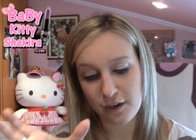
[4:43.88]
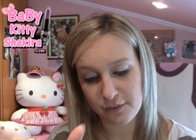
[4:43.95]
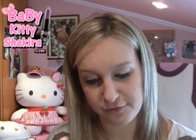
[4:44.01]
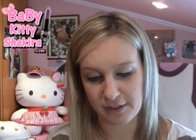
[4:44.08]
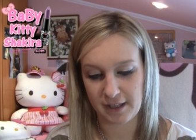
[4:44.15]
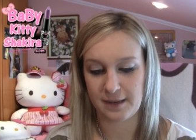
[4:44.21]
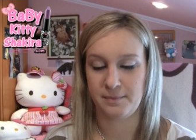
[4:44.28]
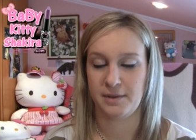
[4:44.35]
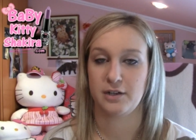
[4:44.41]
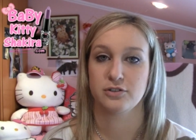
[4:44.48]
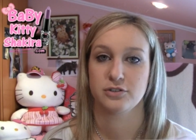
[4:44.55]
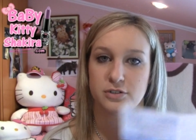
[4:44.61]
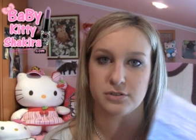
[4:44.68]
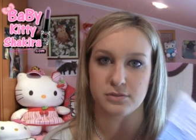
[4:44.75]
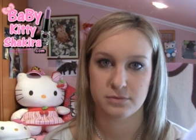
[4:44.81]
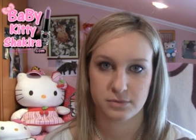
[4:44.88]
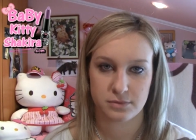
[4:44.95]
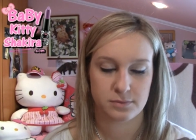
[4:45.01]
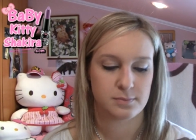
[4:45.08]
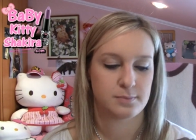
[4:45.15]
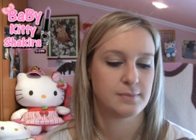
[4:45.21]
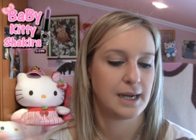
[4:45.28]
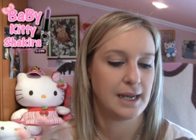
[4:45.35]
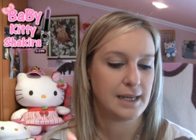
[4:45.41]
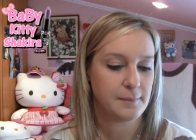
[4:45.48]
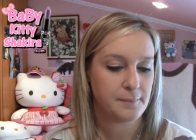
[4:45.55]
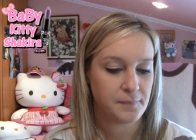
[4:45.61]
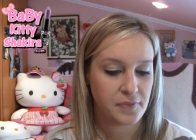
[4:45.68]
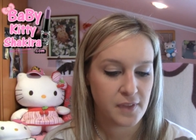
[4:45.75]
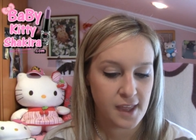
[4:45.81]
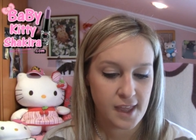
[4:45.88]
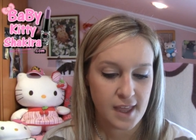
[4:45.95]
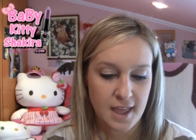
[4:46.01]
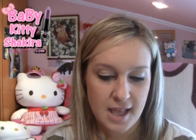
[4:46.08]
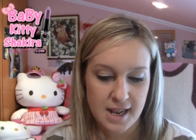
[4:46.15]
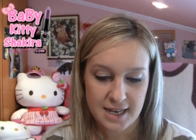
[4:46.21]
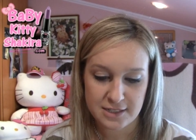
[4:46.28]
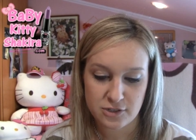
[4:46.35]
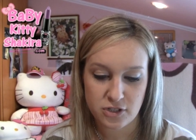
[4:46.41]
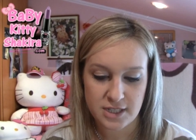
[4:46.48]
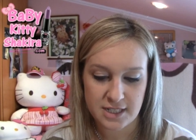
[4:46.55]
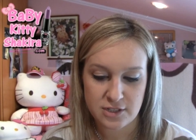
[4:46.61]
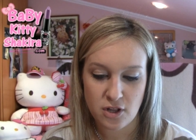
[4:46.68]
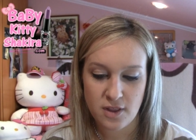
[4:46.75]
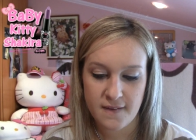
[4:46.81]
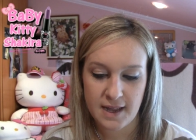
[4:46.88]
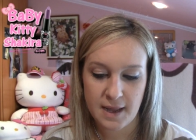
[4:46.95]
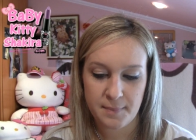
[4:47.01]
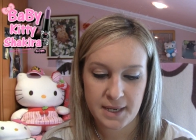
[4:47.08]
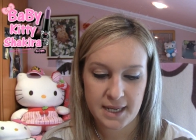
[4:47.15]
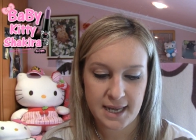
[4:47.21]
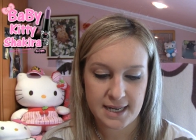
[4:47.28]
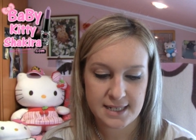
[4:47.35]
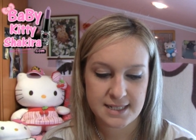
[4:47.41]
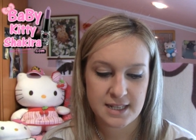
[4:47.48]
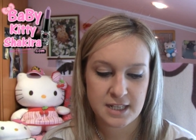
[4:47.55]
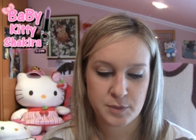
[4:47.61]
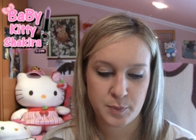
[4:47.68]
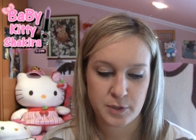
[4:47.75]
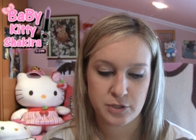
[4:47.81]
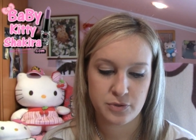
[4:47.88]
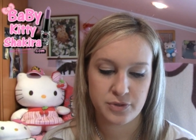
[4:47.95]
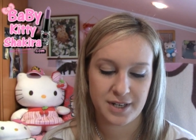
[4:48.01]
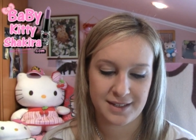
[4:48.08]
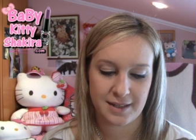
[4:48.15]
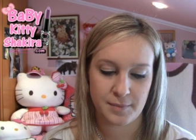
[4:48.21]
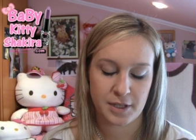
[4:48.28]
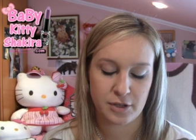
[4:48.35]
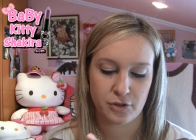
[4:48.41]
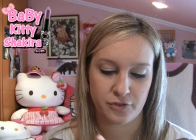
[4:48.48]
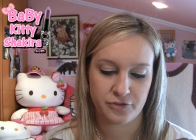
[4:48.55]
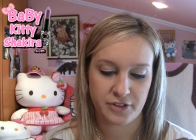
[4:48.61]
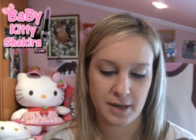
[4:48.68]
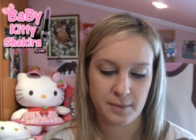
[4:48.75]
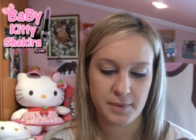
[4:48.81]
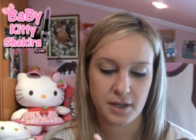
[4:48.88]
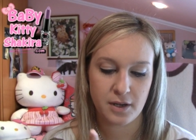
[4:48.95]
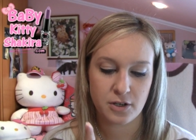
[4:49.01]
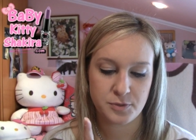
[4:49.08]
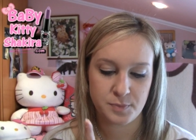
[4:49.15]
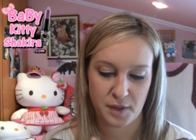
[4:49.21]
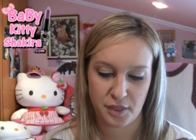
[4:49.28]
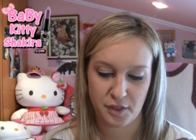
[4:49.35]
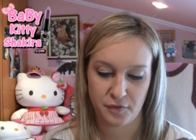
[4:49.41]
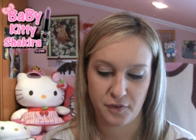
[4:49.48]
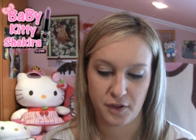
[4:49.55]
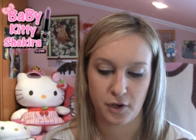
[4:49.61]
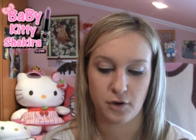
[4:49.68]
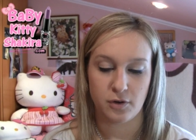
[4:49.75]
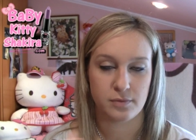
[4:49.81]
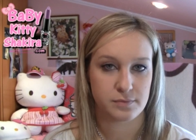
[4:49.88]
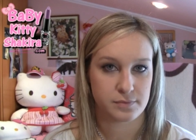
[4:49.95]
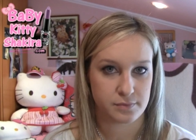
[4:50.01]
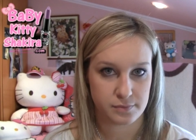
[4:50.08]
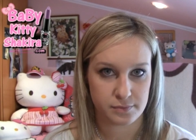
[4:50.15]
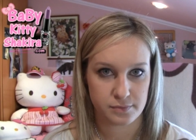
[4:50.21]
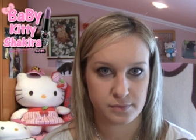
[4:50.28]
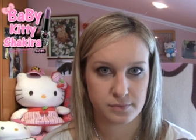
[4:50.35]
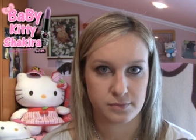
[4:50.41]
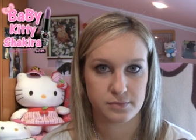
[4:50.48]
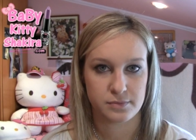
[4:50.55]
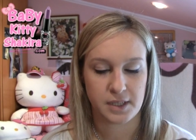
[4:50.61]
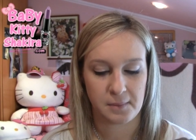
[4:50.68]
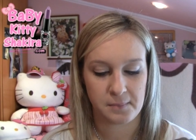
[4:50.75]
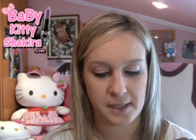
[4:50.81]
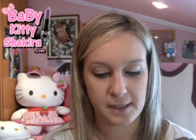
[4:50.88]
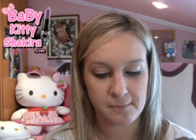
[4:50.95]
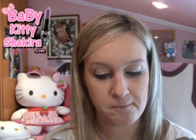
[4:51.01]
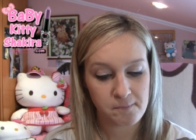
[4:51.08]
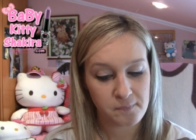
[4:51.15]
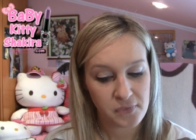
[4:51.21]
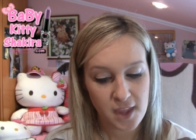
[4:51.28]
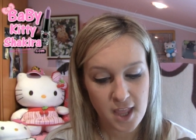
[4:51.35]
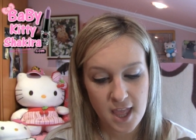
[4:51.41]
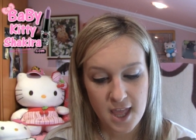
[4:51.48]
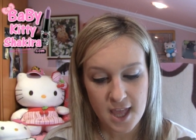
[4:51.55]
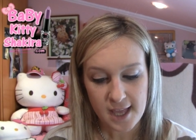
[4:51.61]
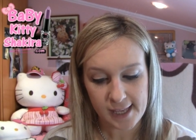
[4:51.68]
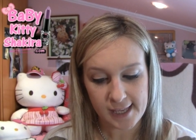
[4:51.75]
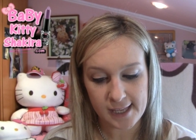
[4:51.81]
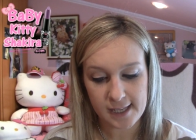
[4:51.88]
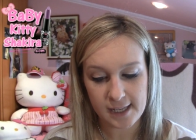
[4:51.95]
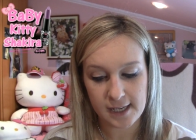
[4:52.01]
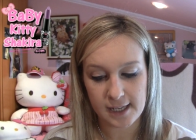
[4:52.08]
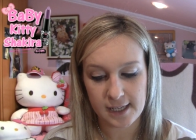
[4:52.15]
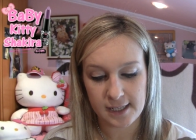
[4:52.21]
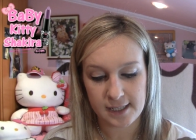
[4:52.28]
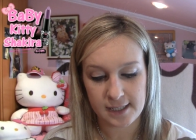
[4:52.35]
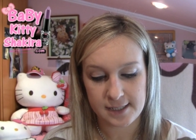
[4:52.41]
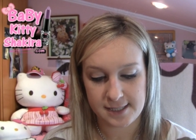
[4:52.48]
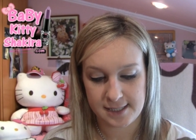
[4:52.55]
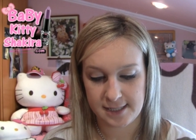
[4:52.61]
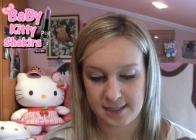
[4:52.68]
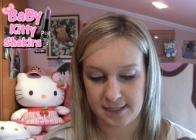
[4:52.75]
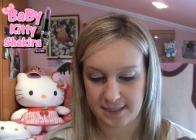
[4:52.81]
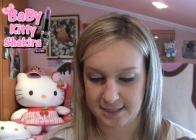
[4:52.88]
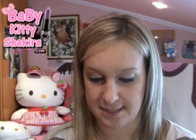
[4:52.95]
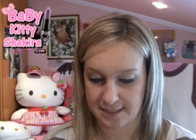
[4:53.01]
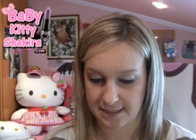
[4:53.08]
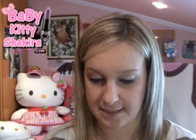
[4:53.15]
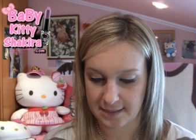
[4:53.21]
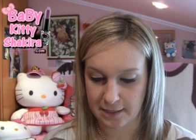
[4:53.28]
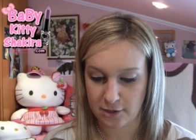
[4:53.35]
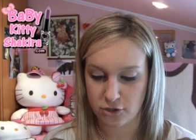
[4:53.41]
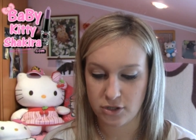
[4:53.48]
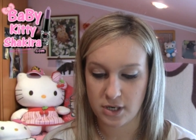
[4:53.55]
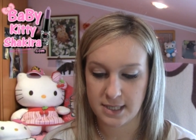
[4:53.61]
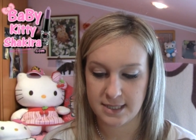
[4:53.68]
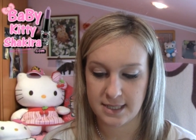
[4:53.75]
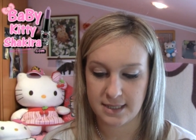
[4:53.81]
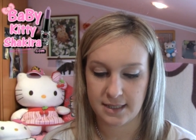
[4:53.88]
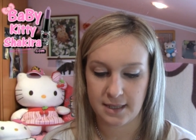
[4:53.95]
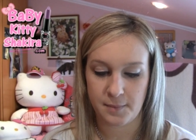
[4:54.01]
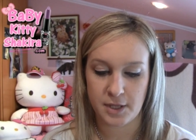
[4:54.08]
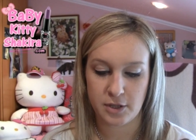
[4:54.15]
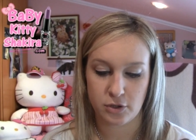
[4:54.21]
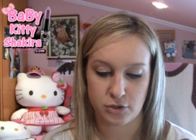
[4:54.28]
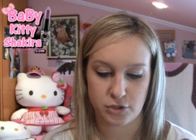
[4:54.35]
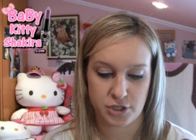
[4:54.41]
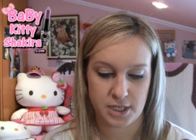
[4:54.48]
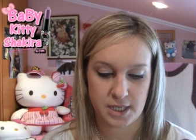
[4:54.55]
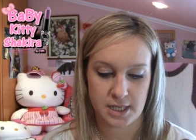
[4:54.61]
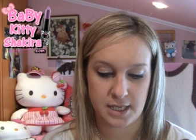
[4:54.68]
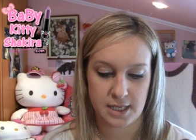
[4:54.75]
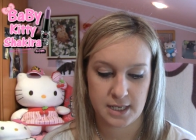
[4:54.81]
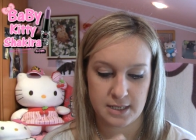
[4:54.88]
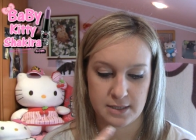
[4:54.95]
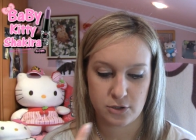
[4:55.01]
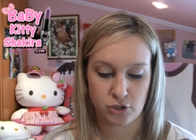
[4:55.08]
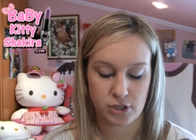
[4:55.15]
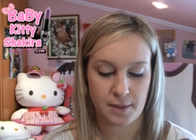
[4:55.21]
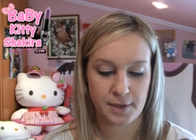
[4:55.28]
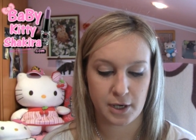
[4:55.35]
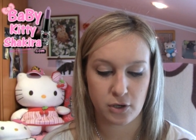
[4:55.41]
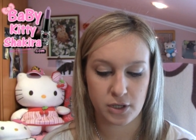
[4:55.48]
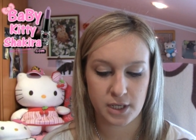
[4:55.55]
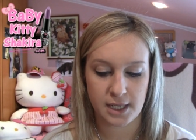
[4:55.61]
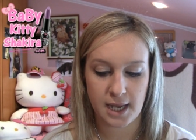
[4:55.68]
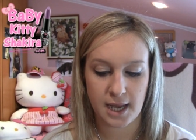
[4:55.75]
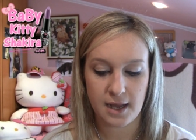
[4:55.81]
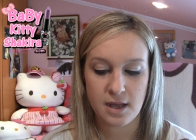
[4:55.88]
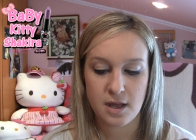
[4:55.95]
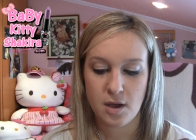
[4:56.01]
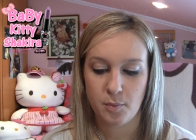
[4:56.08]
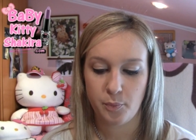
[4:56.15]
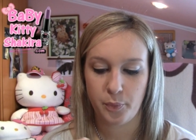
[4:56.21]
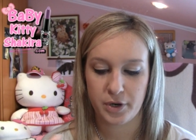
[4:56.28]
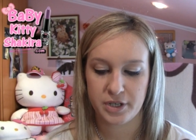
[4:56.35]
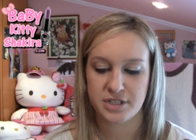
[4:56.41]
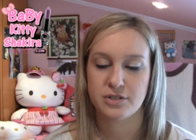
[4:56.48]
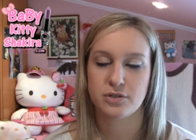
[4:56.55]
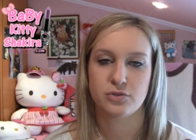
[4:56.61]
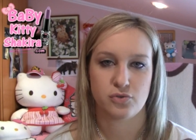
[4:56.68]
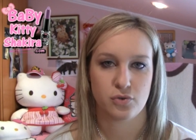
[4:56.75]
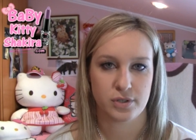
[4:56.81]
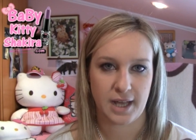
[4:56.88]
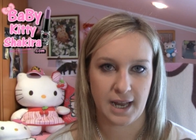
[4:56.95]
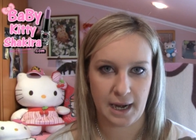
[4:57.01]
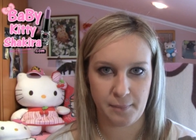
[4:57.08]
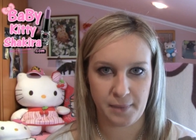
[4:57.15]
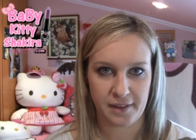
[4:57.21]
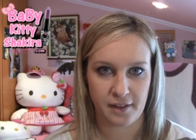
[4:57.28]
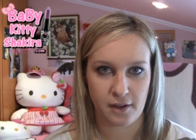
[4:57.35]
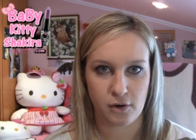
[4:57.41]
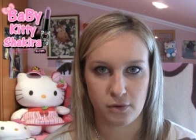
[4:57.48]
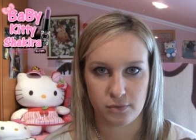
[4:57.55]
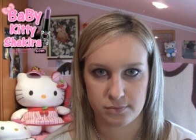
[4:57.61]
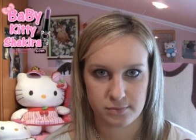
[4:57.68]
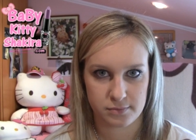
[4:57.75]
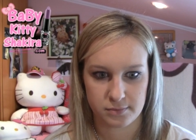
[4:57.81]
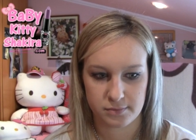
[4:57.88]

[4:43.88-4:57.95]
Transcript: oftálmicos. ¿Vale? Las gotas no deben aplicarse después de un tratamiento oftálmico específico. También y eh, si tras 72 horas de tratamiento no se nota mejoría, pues consultar al médico.